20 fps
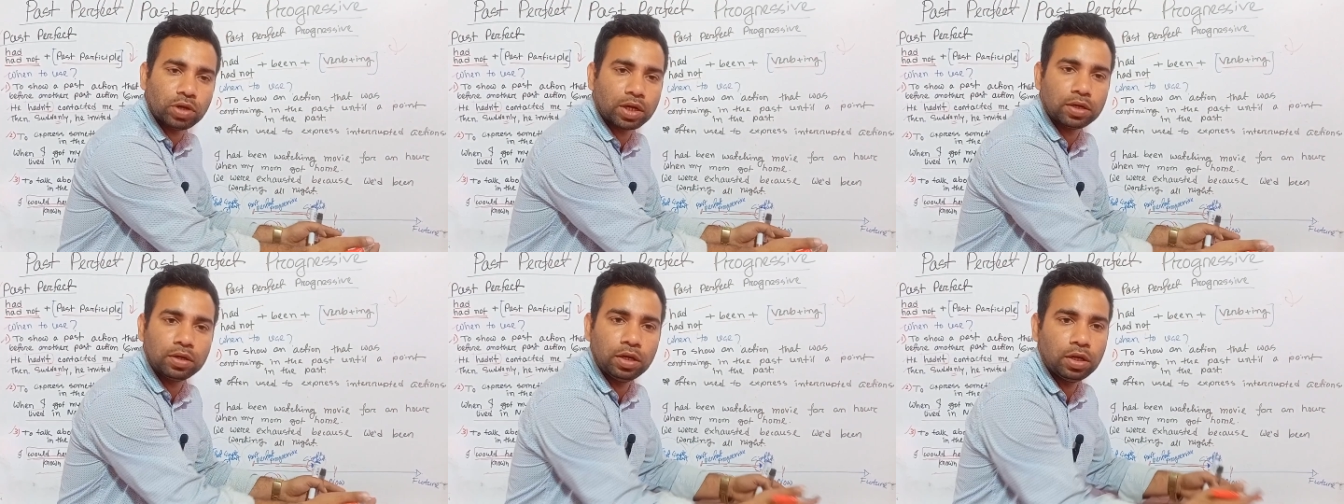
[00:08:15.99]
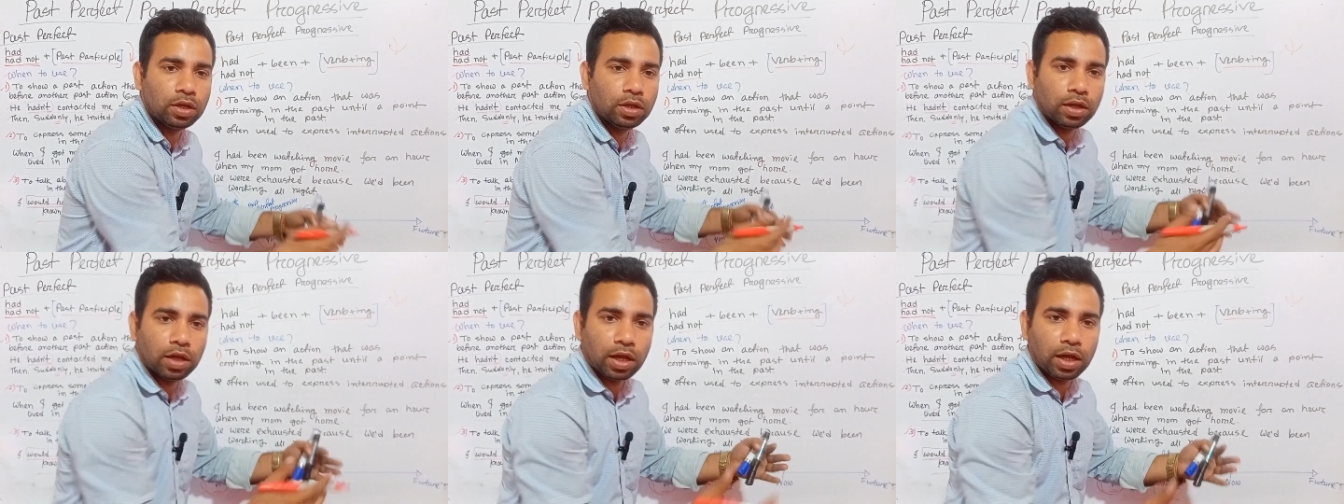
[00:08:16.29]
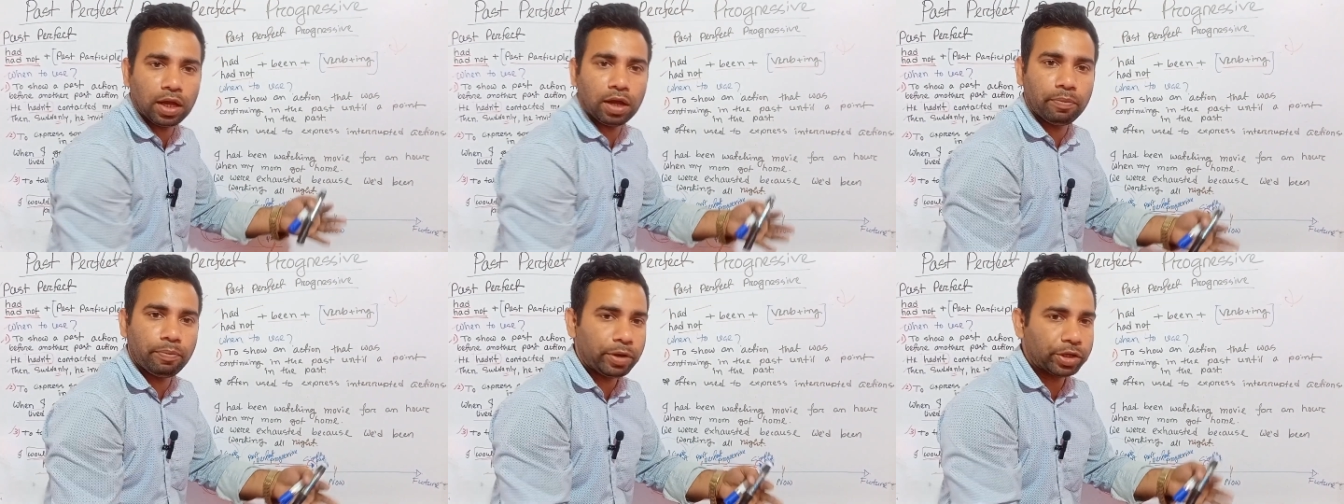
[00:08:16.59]
তো আর
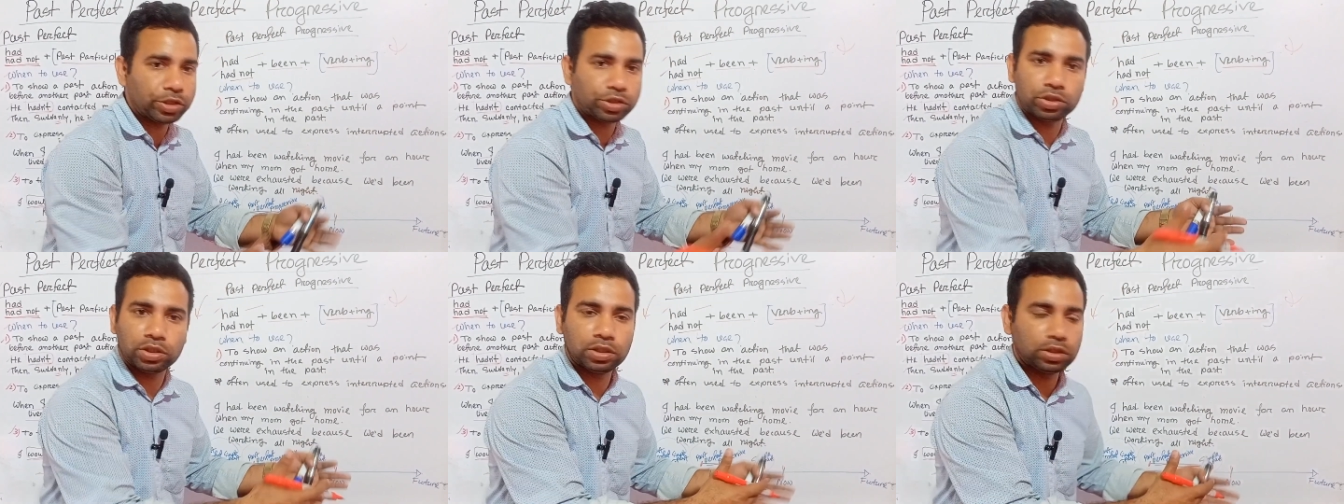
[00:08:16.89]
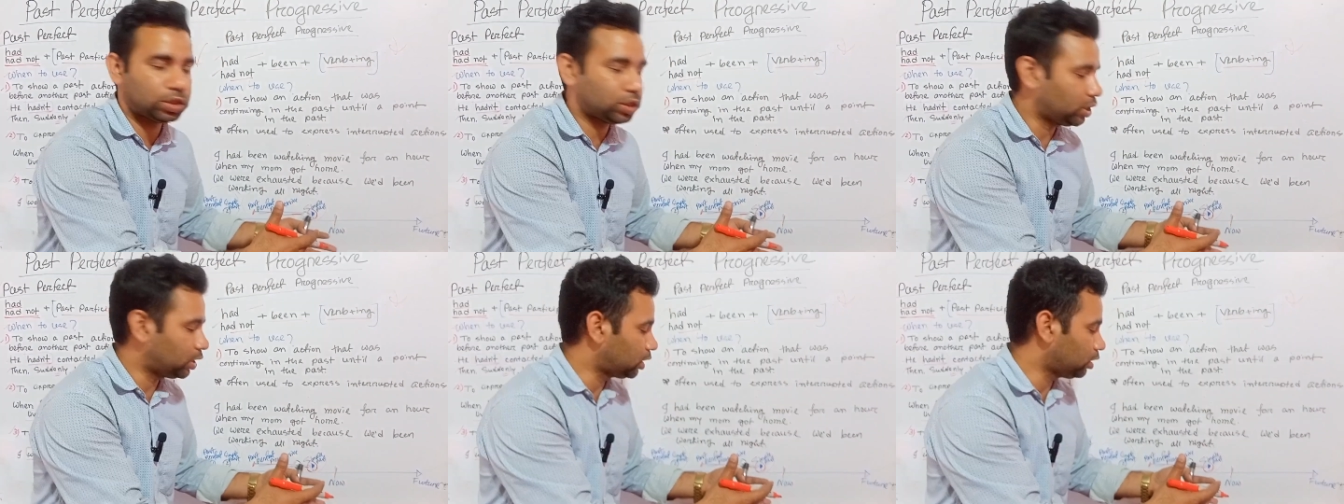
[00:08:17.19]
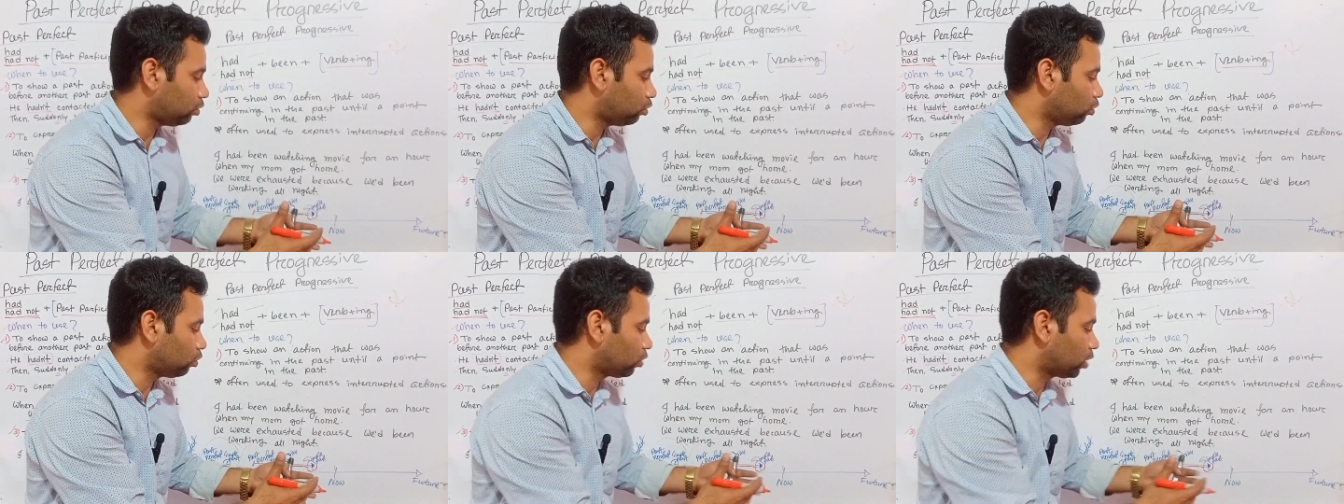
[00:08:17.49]
পাস্ট টেন্স
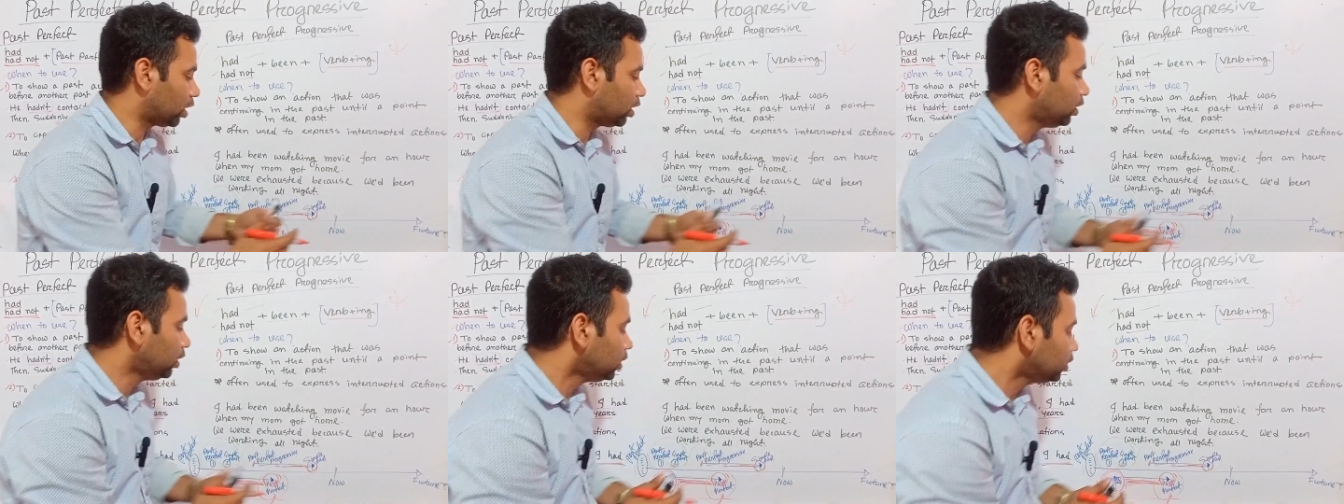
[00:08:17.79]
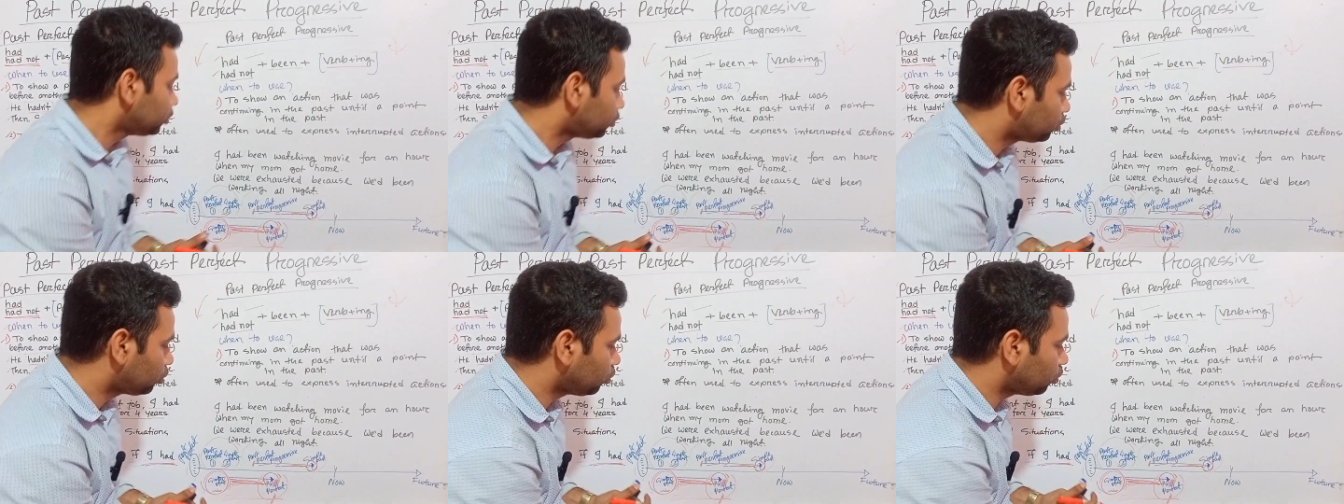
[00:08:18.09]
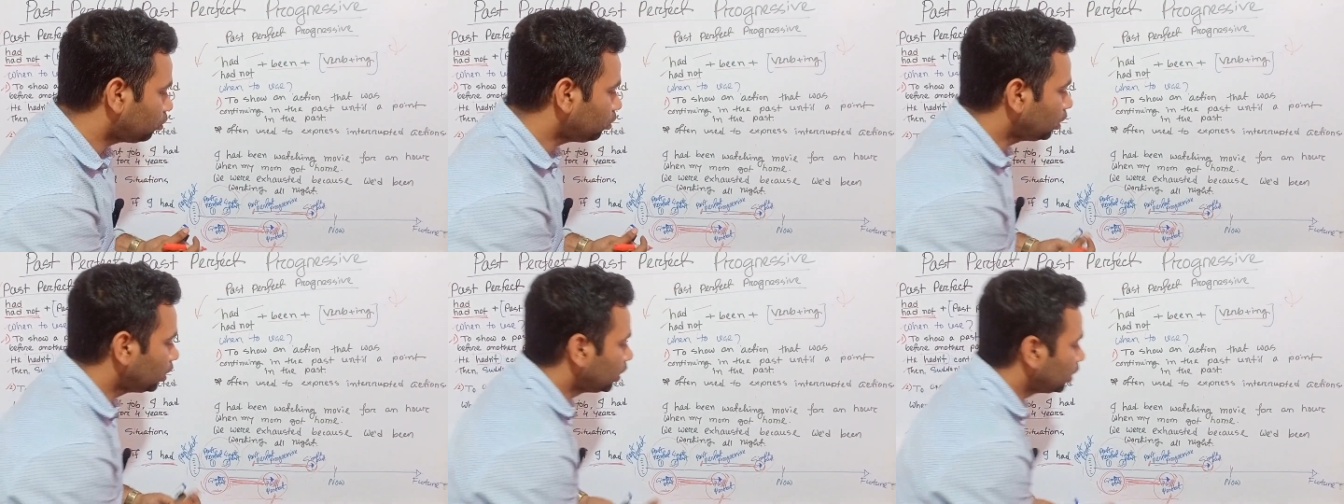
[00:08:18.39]
এটা হলো না সো